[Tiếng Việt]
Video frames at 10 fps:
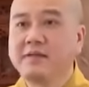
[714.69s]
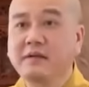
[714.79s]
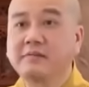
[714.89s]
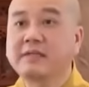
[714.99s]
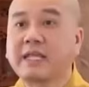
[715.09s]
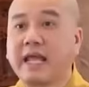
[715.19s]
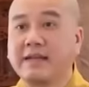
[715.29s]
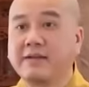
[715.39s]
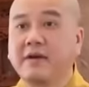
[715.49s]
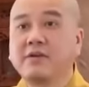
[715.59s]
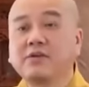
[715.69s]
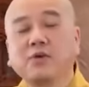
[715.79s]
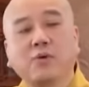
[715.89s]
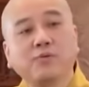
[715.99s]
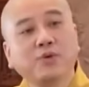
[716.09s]
những cái thành đó nó
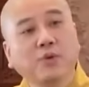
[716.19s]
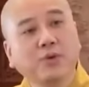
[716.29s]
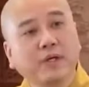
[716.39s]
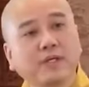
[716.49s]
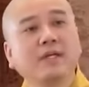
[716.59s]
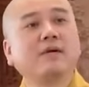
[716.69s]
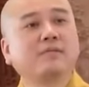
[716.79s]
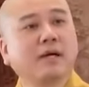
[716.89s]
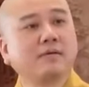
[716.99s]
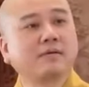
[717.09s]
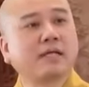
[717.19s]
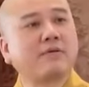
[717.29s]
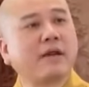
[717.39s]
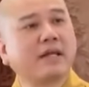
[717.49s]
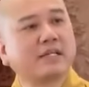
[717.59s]
chôn vùi ở dưới lòng đất
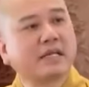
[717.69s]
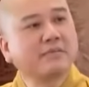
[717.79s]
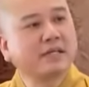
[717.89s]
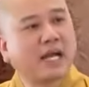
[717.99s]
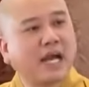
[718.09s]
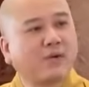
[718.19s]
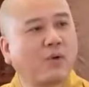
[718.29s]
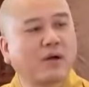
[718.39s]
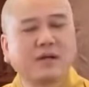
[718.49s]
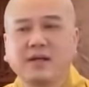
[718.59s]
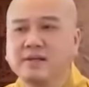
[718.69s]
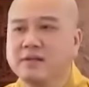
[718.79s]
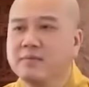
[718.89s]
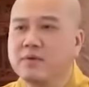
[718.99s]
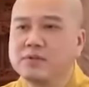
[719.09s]
sau này người ta mới khai quật lên
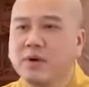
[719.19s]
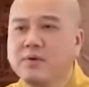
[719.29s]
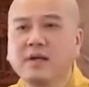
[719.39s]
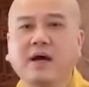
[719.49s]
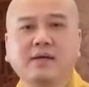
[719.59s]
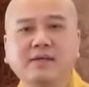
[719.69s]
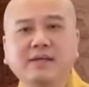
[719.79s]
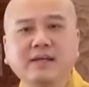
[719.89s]
được một số nền